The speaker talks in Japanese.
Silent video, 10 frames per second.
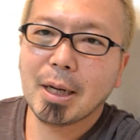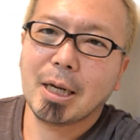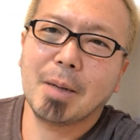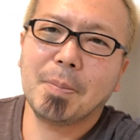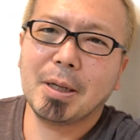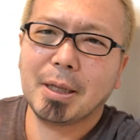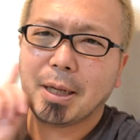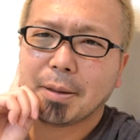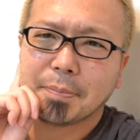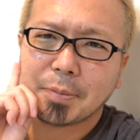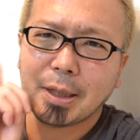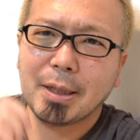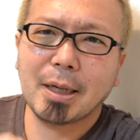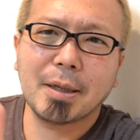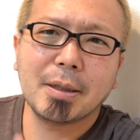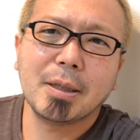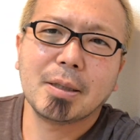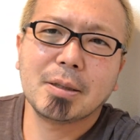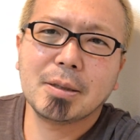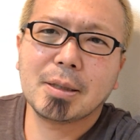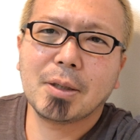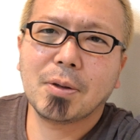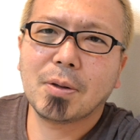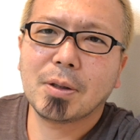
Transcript: やっぱりねなんか人生の